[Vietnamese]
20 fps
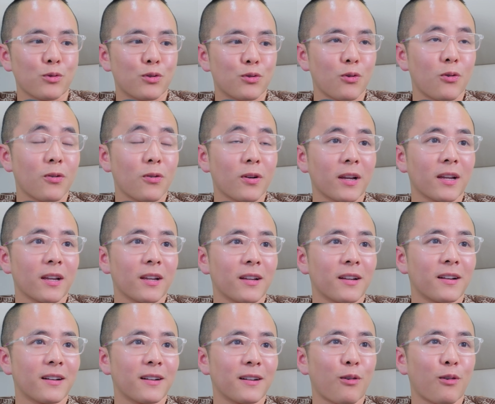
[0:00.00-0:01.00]
Đây là một số
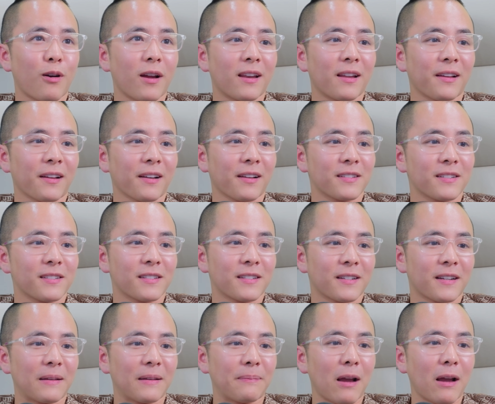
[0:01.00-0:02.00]
cái gọi là
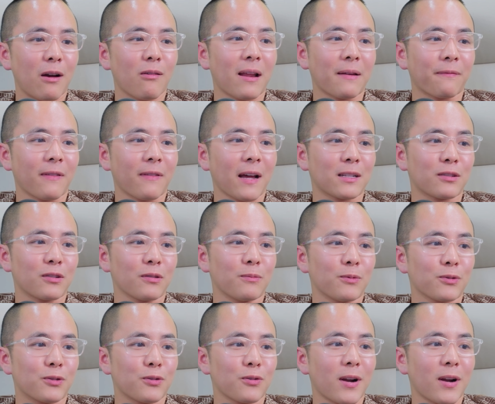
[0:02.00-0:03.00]
cái mẹo lặt
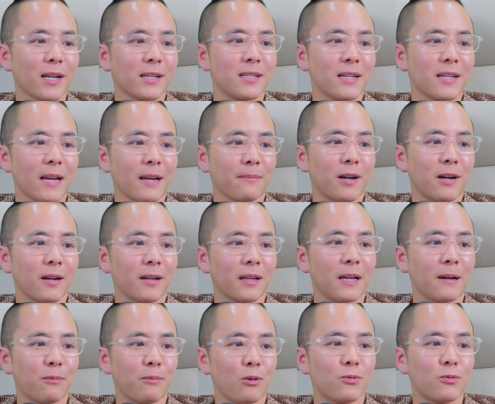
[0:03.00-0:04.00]
vặt cho một số anh chị
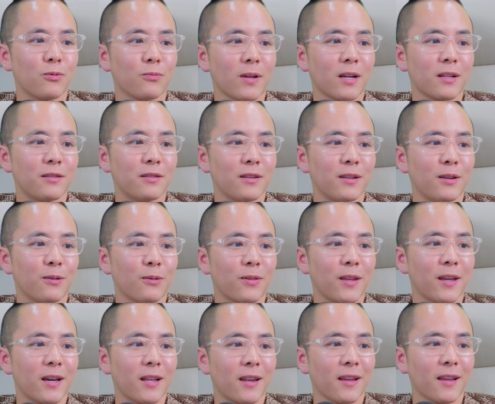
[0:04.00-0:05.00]
em khởi nghiệp lúc chúng ta
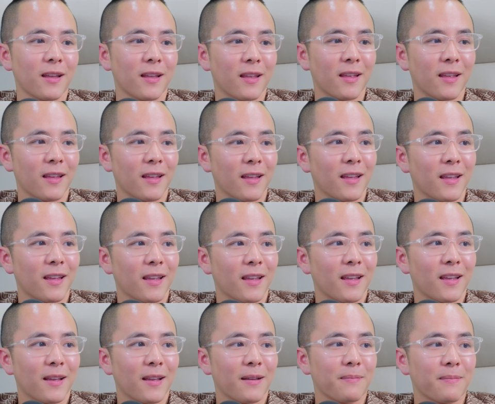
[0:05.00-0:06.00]
chưa nhiều tiền ấy,
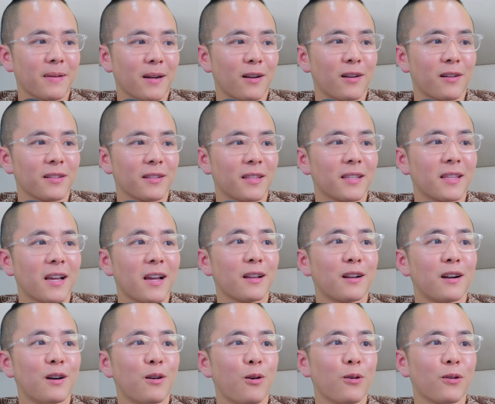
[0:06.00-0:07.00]
mà cứ
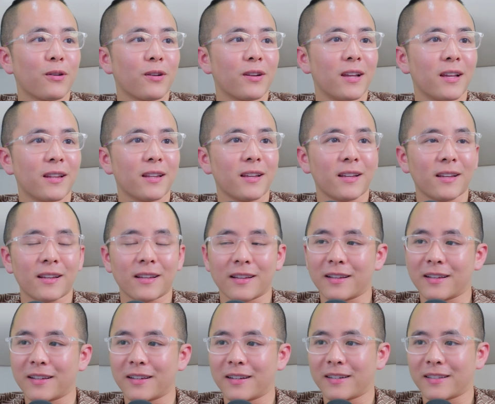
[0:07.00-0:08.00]
thấy cơ hội nó đến
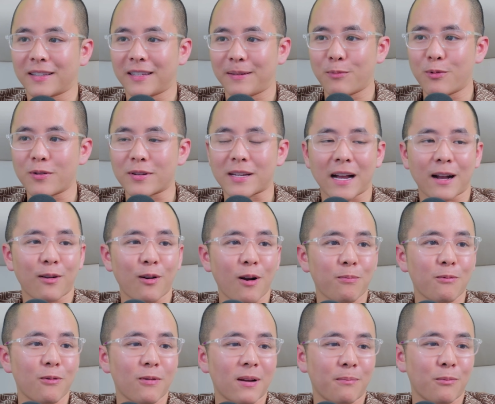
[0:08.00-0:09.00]
ấy, thì mua
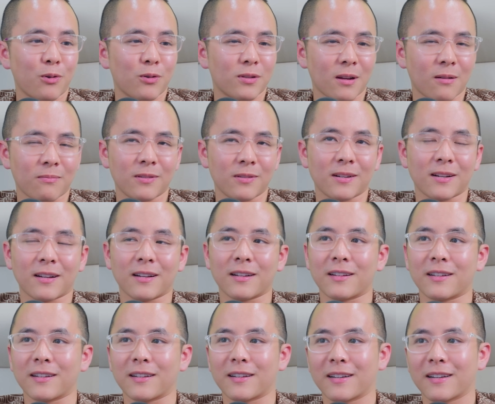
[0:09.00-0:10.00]
trả góp cũng là một trong
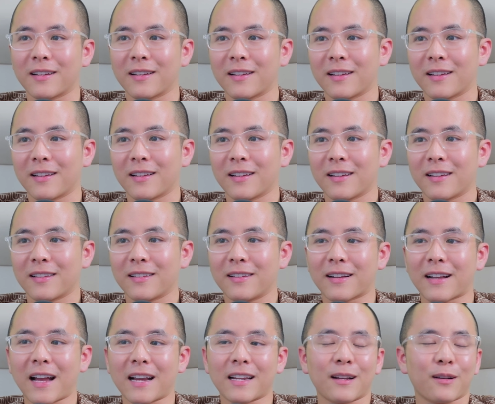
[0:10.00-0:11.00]

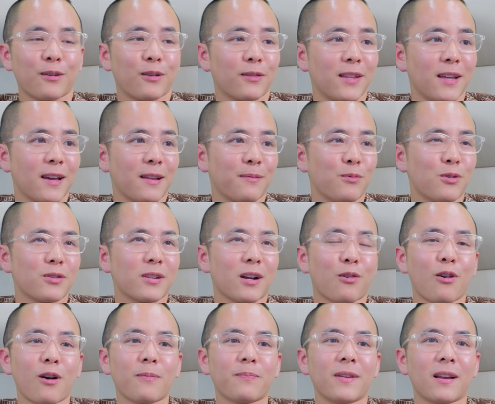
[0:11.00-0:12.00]
những cách để có
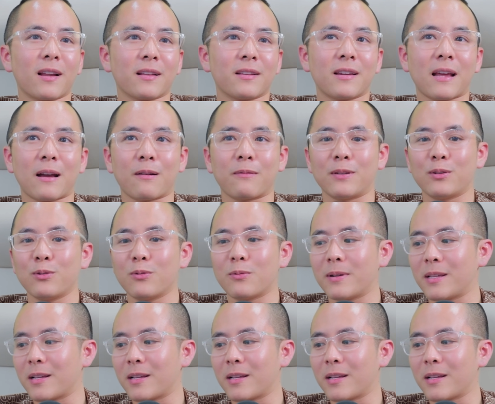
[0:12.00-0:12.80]
tiền. Mua trả góp tức là như nào?